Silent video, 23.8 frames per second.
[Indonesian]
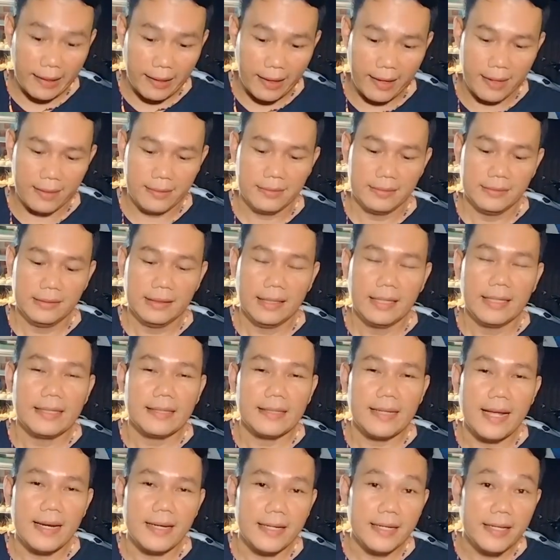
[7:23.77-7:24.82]
ya
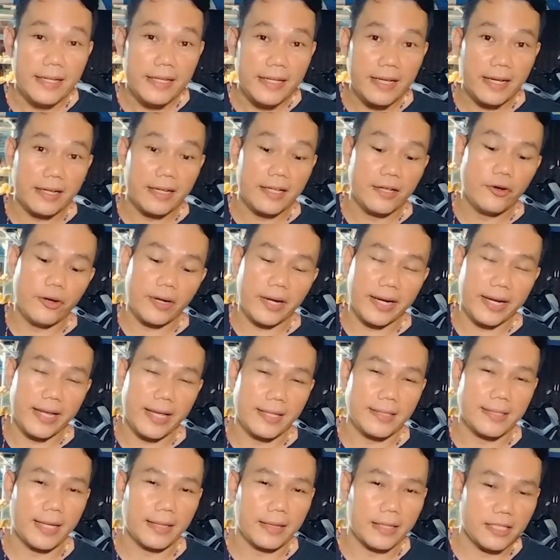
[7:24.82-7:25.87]
dan ini yang digoreng nih
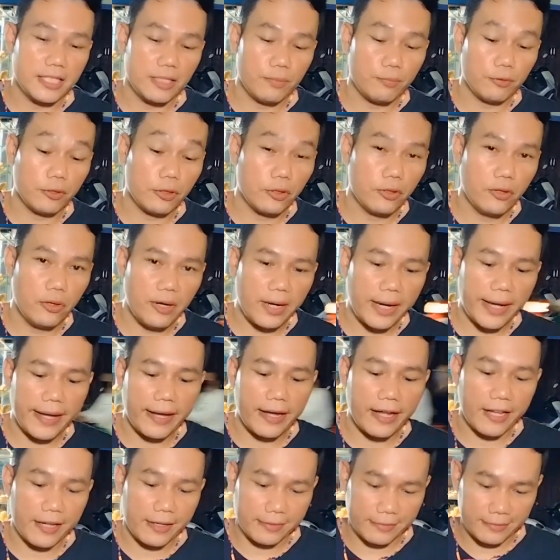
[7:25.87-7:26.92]
sate siput goreng
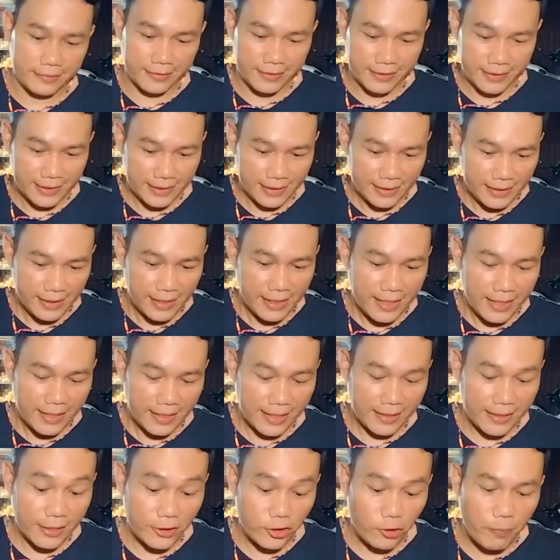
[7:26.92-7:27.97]

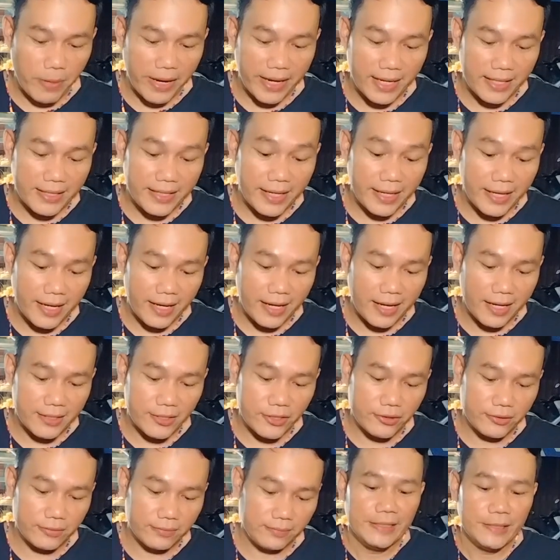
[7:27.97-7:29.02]
kita cobain aja ya
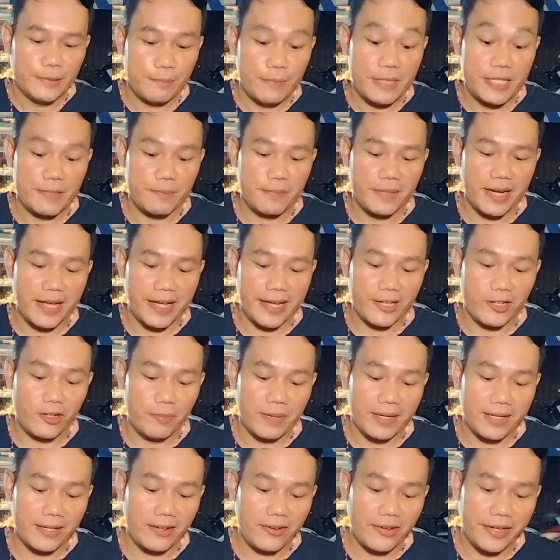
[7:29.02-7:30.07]
langsung
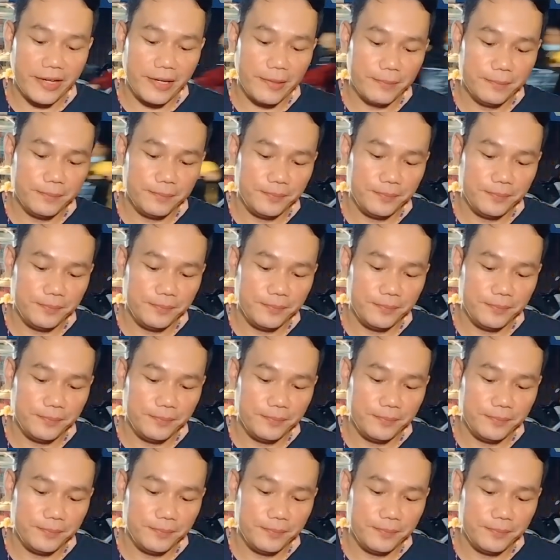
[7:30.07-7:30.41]
bismillahirrahmanirrahim